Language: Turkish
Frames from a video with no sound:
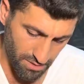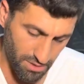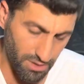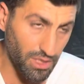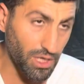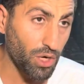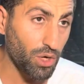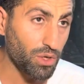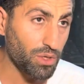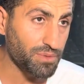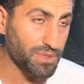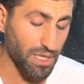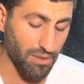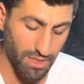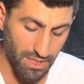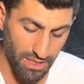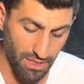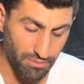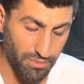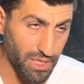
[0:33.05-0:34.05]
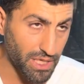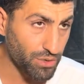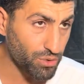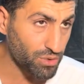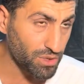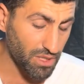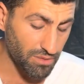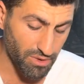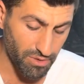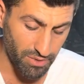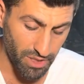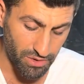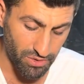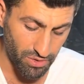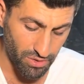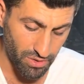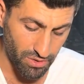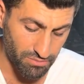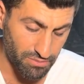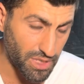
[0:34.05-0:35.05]
Ya oğlum sabahtan beri gündeme
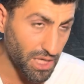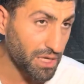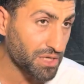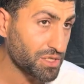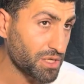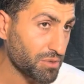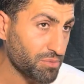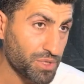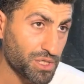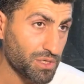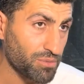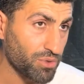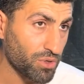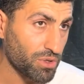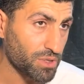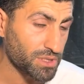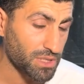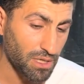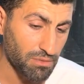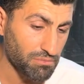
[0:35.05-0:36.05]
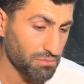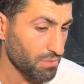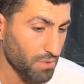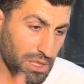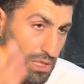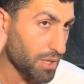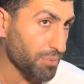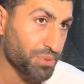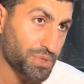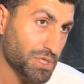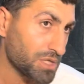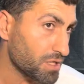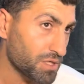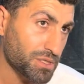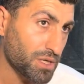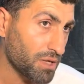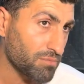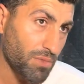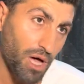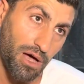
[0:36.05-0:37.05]
bakıyorum. Değişik bir şey bulursam
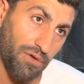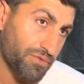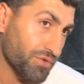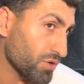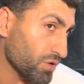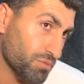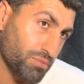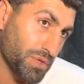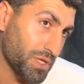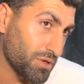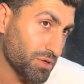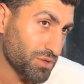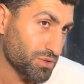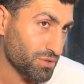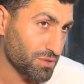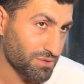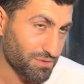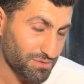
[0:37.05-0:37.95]
yapıştıracağım. Afı yok biliyorsun.